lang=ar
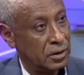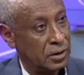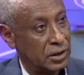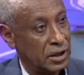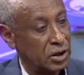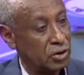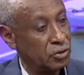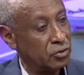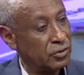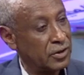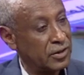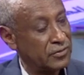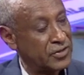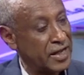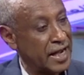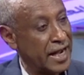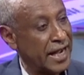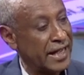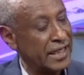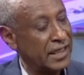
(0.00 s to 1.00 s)
تجد
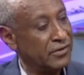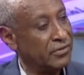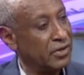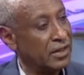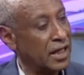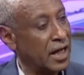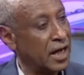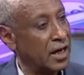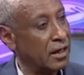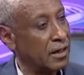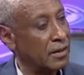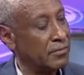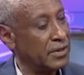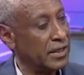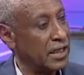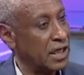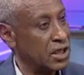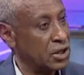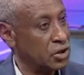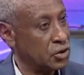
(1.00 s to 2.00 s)
نفسها حليفا أقرب
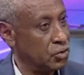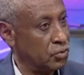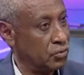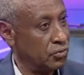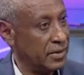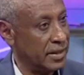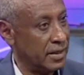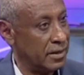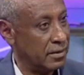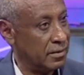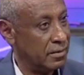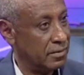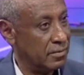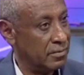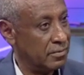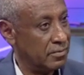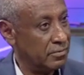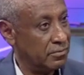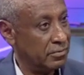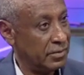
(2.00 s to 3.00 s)
إلى إثيوبيا
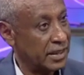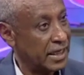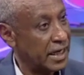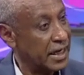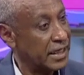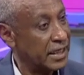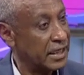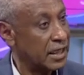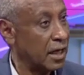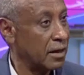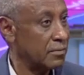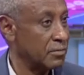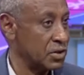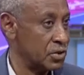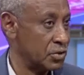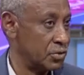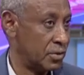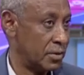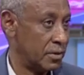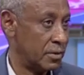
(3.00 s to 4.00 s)
منها إلى
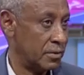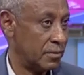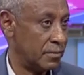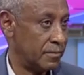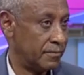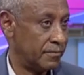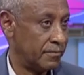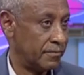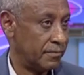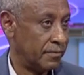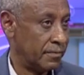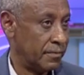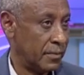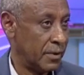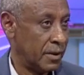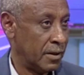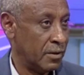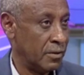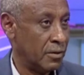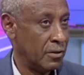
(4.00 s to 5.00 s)
مصر
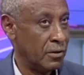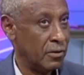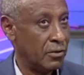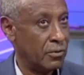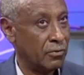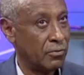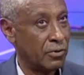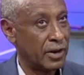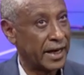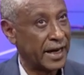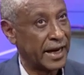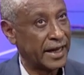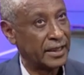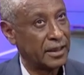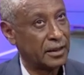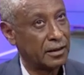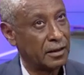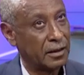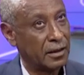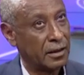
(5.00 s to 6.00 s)

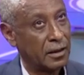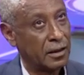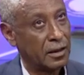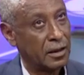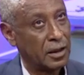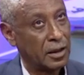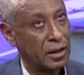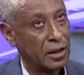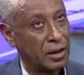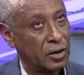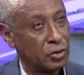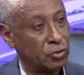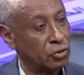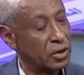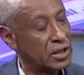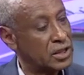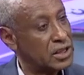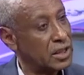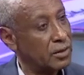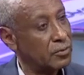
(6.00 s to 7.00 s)
وكانت آه،
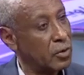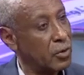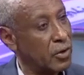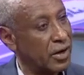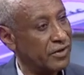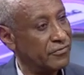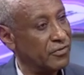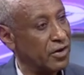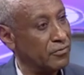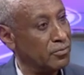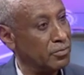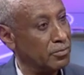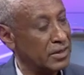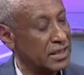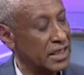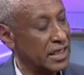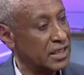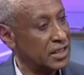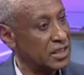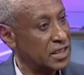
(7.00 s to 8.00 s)
تنسق مواقفها
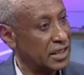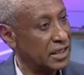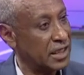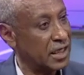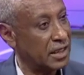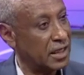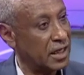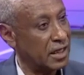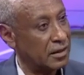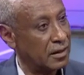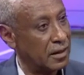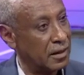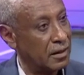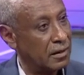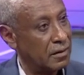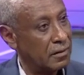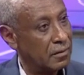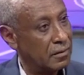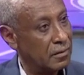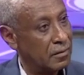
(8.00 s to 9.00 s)
بشأن سد النهضة
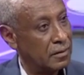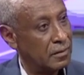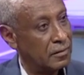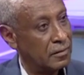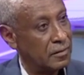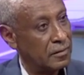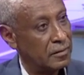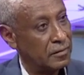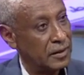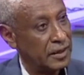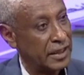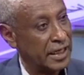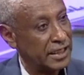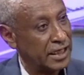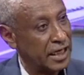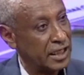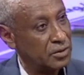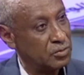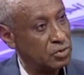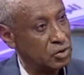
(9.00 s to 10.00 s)
م. إلى
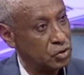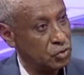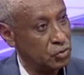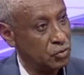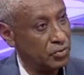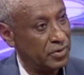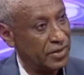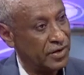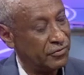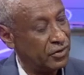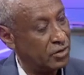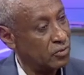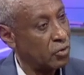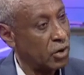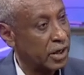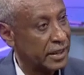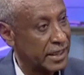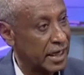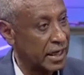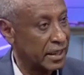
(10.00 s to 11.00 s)
جانب إثيوبيا في
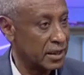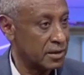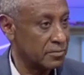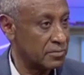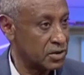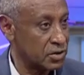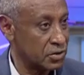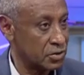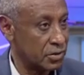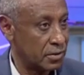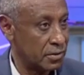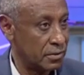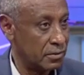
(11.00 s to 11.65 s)
مواجهة مصر